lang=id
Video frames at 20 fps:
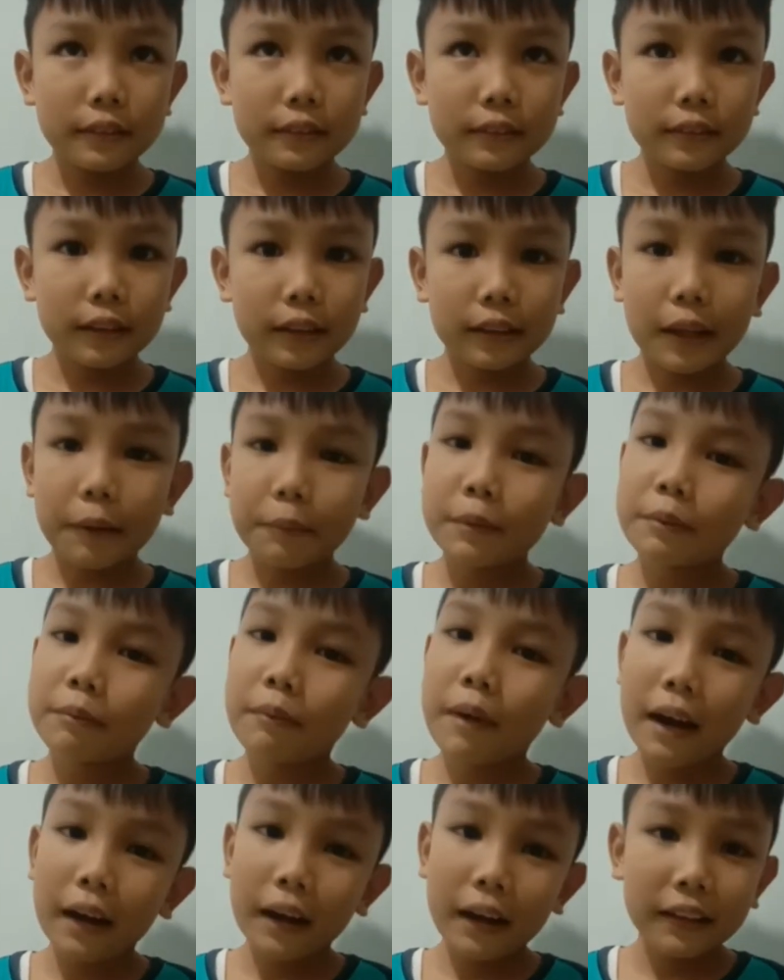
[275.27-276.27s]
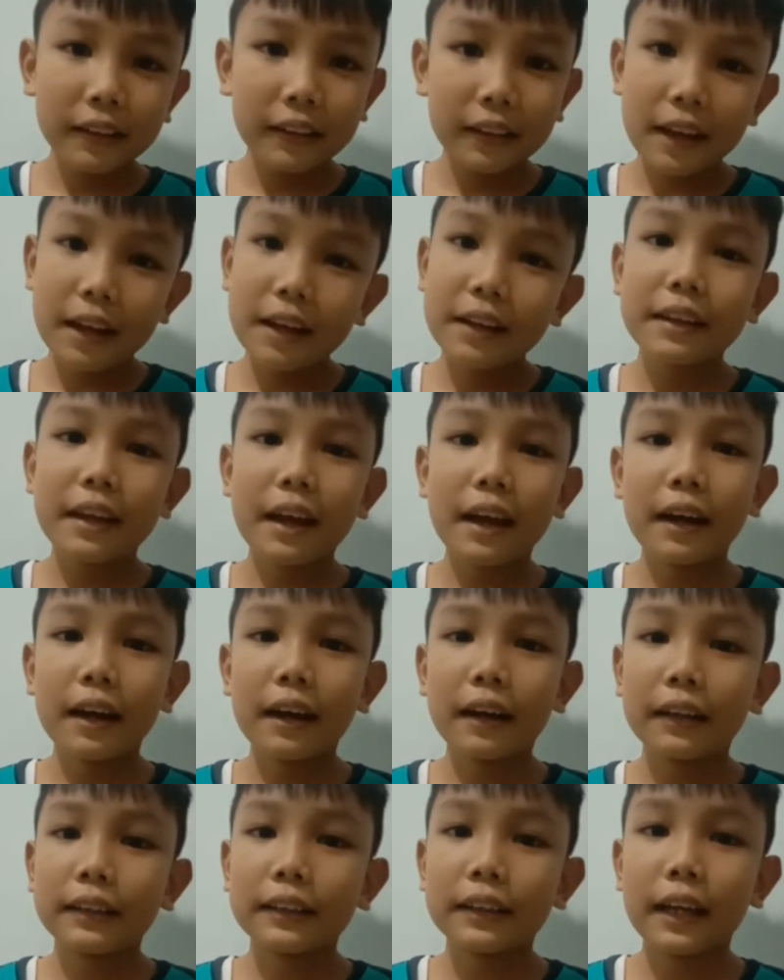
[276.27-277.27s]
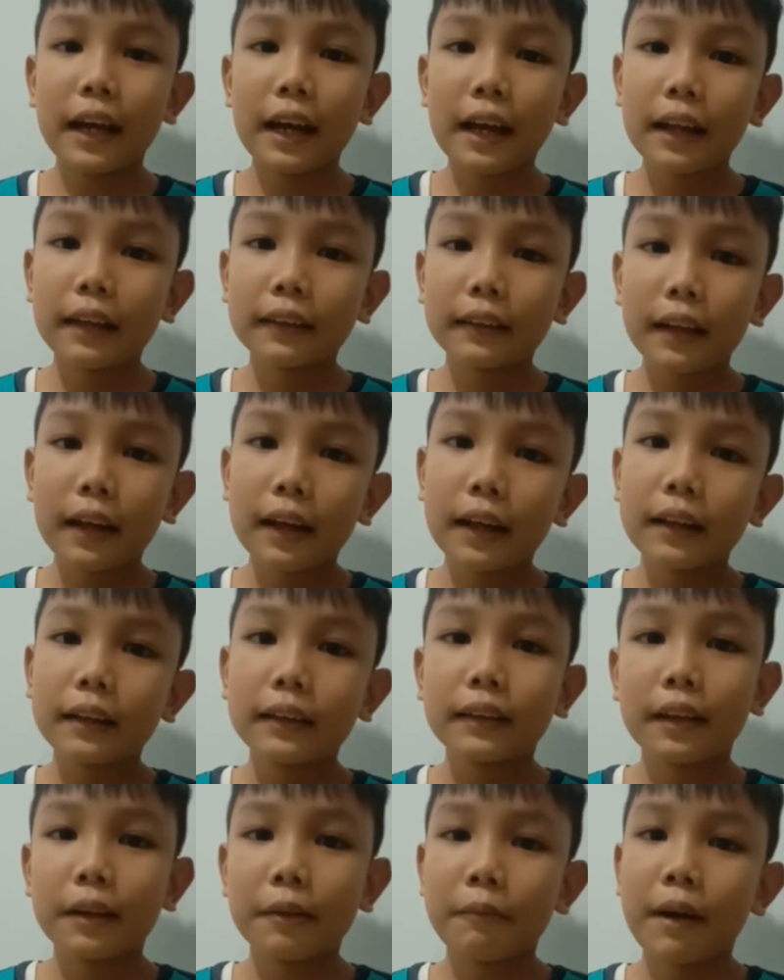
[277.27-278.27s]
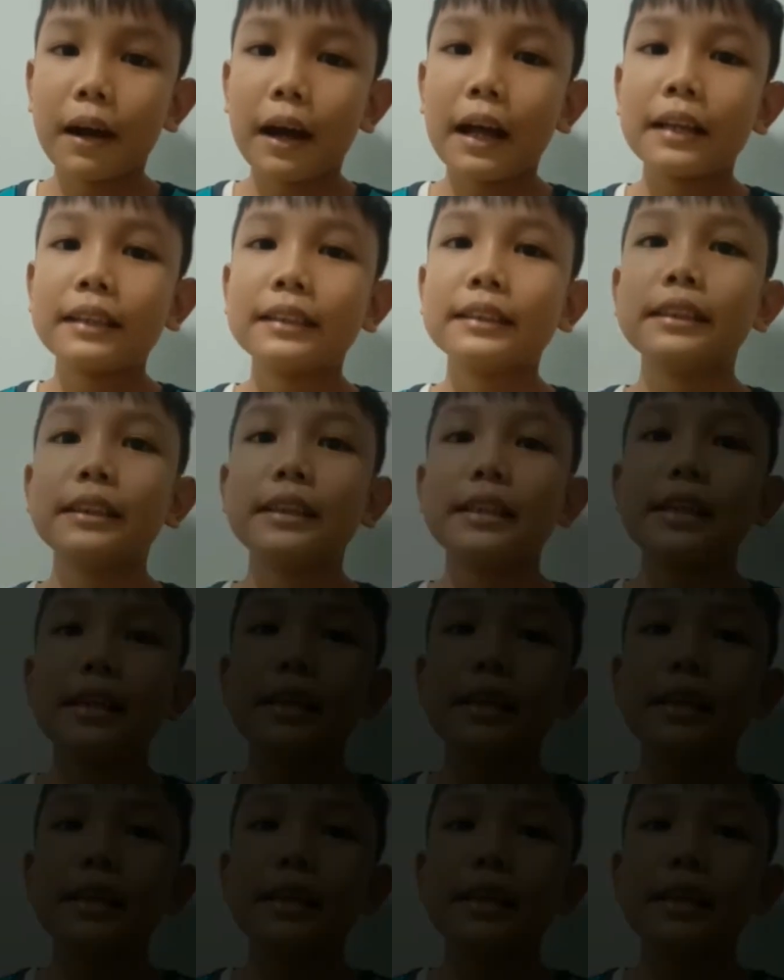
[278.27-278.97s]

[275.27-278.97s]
tetap semangat ya, jaga kesehatan. Terima kasih.